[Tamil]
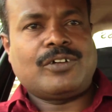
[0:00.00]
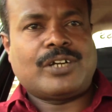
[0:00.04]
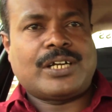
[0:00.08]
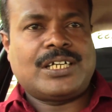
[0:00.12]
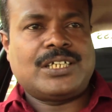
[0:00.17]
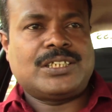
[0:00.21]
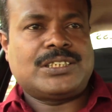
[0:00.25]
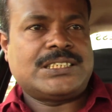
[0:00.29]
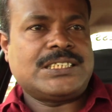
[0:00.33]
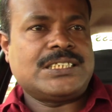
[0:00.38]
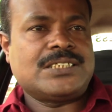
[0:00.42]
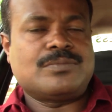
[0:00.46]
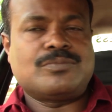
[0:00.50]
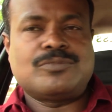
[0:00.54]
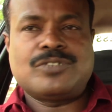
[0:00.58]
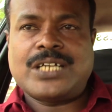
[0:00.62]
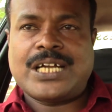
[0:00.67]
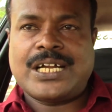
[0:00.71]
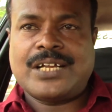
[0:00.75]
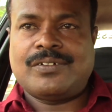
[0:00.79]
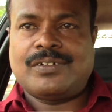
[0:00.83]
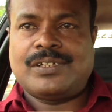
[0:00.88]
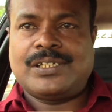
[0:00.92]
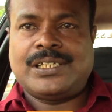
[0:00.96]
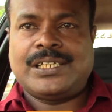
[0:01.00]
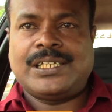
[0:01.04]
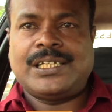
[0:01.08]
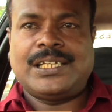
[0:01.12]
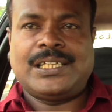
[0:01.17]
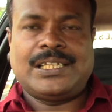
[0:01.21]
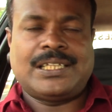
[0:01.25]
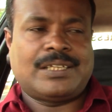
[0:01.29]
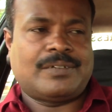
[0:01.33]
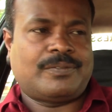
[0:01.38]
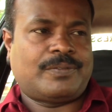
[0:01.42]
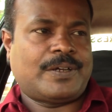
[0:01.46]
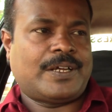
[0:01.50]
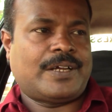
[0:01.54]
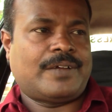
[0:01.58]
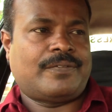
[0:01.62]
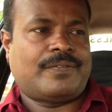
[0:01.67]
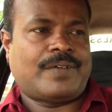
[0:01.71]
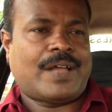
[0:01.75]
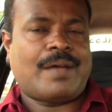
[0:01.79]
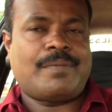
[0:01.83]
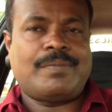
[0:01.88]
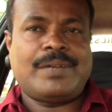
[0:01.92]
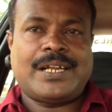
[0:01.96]
ஒரு ரெண்டு சீனுக்கு முன்னாடி வந்து இந்த ஃபே
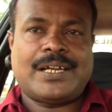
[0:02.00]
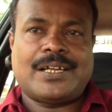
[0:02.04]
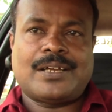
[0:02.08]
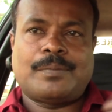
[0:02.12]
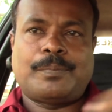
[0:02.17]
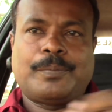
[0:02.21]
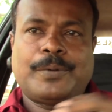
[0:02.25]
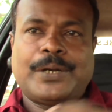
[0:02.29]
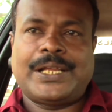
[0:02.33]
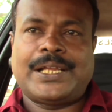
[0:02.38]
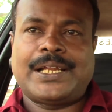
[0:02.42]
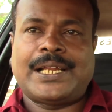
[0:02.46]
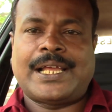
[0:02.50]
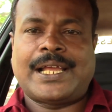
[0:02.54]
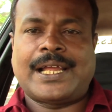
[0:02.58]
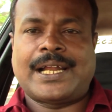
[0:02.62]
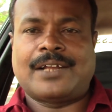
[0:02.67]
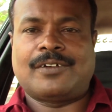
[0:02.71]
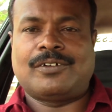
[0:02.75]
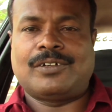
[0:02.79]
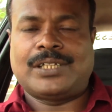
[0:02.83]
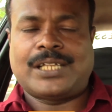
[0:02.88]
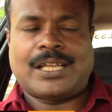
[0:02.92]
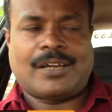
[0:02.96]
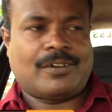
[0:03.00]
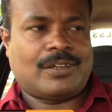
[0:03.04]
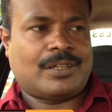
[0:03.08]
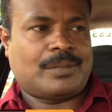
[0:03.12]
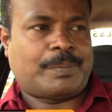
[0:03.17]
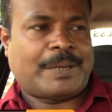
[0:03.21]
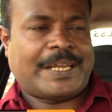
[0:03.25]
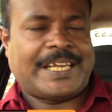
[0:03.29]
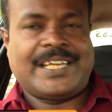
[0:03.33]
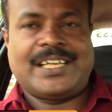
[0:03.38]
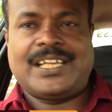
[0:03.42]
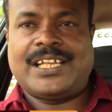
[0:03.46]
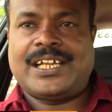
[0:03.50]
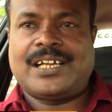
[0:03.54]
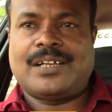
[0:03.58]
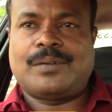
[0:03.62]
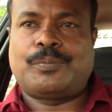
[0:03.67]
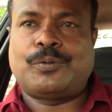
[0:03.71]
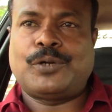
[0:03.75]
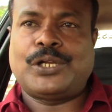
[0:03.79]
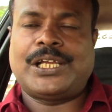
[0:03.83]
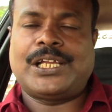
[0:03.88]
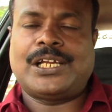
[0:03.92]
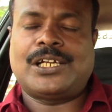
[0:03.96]
ஃபேமிலி எனக்கு பிடிக்கல எனக்கு வந்து அவனோட பையனையும்
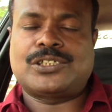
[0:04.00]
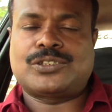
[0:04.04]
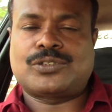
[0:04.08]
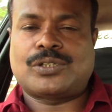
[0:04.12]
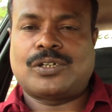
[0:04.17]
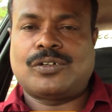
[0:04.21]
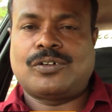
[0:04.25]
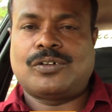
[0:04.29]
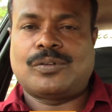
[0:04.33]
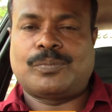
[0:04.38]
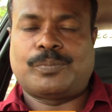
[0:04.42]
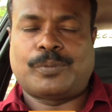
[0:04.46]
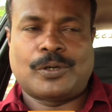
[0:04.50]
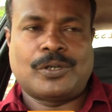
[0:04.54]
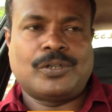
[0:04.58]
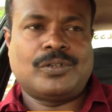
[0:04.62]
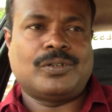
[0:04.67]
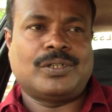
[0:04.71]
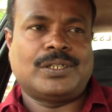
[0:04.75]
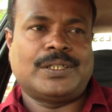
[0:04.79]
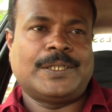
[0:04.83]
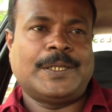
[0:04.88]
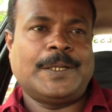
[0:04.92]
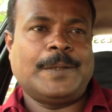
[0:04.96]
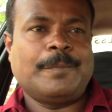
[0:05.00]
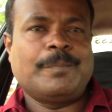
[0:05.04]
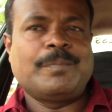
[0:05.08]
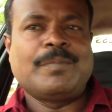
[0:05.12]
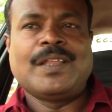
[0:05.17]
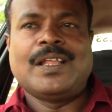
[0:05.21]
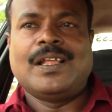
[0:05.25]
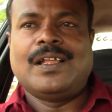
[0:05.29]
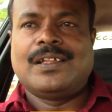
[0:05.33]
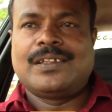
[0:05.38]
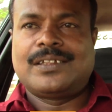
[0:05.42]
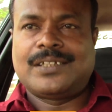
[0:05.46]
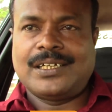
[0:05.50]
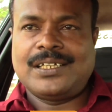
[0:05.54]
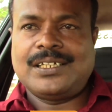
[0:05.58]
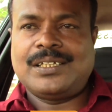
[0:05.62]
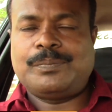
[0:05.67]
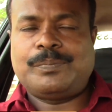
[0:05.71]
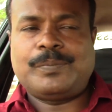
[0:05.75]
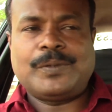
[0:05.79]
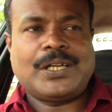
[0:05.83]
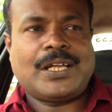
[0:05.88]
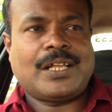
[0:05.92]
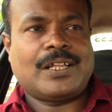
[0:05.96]
எனக்கு பிடிக்கலன்னு சொன்ன ஒரு பொண்ணு வந்து
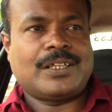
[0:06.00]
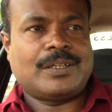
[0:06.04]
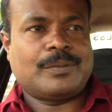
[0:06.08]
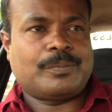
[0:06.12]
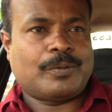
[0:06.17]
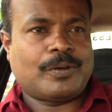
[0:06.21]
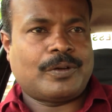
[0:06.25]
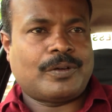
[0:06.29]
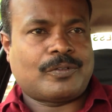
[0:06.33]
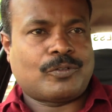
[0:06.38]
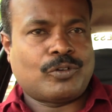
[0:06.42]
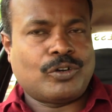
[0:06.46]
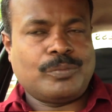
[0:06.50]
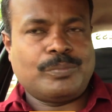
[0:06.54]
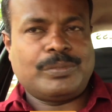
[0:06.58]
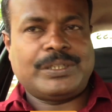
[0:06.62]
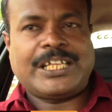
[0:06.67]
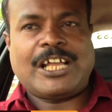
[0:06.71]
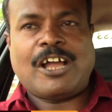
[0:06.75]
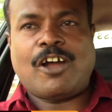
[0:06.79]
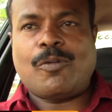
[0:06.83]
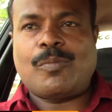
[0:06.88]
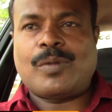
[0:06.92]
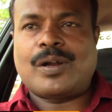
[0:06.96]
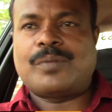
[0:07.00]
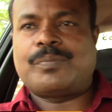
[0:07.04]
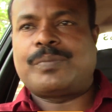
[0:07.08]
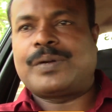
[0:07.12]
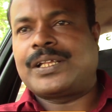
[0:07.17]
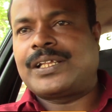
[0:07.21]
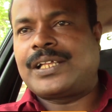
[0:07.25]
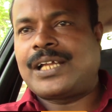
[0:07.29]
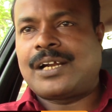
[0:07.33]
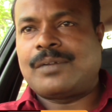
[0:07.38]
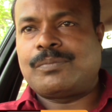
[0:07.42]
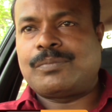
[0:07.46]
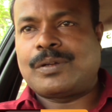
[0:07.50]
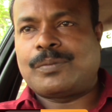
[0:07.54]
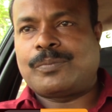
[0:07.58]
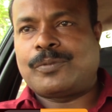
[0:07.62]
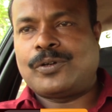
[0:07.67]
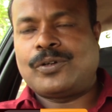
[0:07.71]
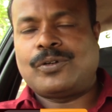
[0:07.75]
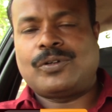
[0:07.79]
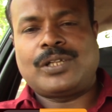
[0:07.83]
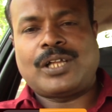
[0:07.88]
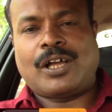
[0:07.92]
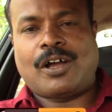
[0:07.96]
திடுத்துப்புன்னு அந்த குடும்பத்தையே அவமானப்படுத்தி ஆரம்பிட்ட
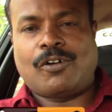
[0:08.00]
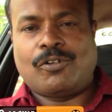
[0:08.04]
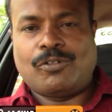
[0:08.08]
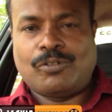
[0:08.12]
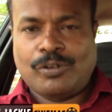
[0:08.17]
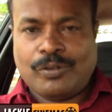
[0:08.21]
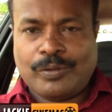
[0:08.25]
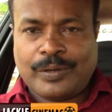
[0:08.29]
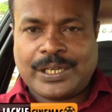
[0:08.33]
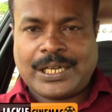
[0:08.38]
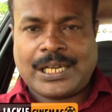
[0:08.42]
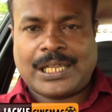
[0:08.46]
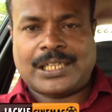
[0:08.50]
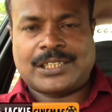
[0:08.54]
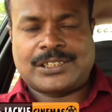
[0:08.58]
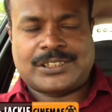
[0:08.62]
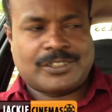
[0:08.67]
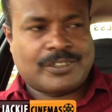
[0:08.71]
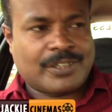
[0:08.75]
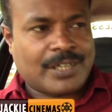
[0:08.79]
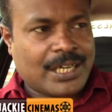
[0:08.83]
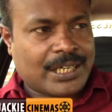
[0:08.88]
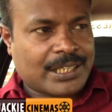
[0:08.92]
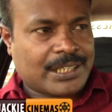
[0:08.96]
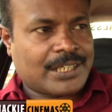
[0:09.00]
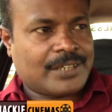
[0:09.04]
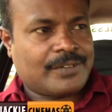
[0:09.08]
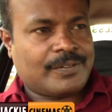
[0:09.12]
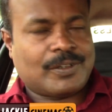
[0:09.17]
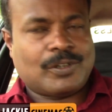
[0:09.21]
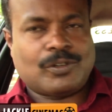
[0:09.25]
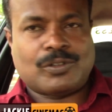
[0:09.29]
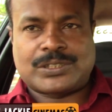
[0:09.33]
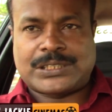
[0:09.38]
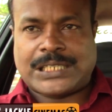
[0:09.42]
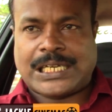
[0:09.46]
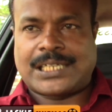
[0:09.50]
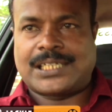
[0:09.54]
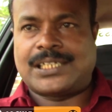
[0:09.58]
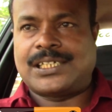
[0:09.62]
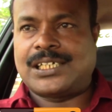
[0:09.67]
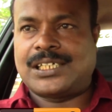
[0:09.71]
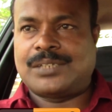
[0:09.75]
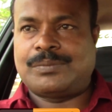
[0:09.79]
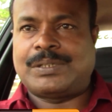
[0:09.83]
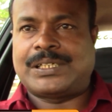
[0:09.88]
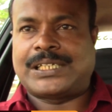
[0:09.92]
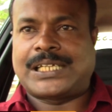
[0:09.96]
பொண்ணு வந்து அவங்க வீட்டில் அதாவது சிவகார்த்திகன் வீட்டில் ஒரு சடங்கு
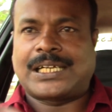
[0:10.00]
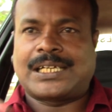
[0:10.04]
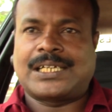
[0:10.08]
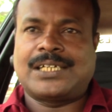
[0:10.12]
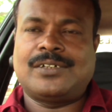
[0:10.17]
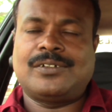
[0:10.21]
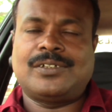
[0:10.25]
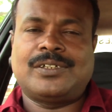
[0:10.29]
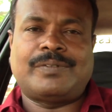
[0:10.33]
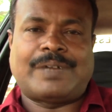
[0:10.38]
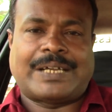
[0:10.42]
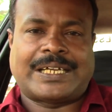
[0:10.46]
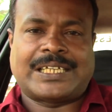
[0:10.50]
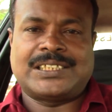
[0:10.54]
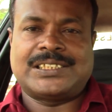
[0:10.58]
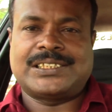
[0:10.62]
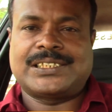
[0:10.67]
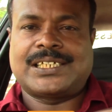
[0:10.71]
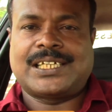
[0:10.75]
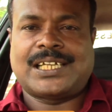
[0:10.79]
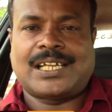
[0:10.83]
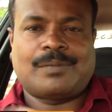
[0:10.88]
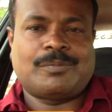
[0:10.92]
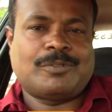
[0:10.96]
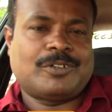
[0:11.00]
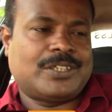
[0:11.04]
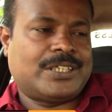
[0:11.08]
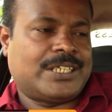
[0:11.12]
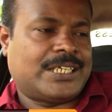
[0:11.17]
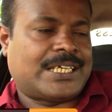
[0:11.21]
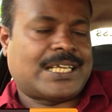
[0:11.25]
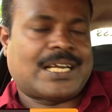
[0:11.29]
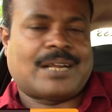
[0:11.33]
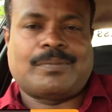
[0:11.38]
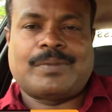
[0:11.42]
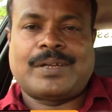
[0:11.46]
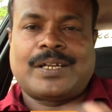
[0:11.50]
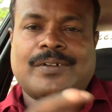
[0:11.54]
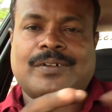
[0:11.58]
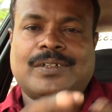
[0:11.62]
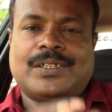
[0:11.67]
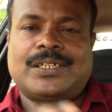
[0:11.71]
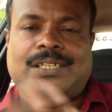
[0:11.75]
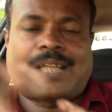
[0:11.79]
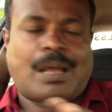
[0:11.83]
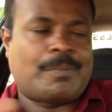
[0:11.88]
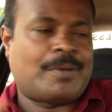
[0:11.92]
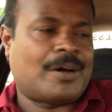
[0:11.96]
நடந்துமே டக்குன்னு வந்து வெக்கஞ்சிக்க இல்லாமல் வந்து நிற்கிற மாதிரி
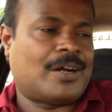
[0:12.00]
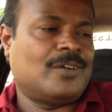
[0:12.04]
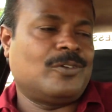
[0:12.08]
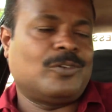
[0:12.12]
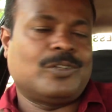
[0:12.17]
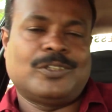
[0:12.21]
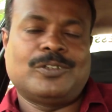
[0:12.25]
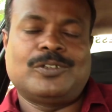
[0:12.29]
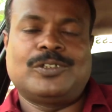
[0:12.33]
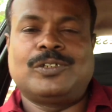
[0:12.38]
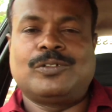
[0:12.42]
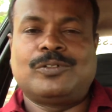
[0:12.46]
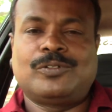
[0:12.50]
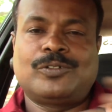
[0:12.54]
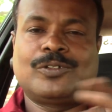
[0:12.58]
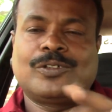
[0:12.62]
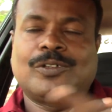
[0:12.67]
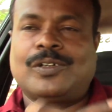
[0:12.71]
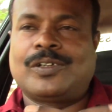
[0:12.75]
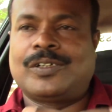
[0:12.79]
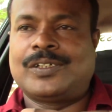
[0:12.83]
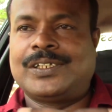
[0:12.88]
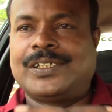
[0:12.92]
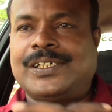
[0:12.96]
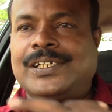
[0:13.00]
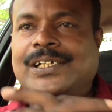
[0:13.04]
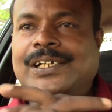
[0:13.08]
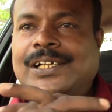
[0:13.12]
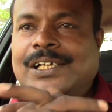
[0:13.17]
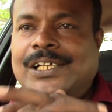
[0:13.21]
வந்து தபாலும் வந்து இந்த வீட்டுக்கு வந்து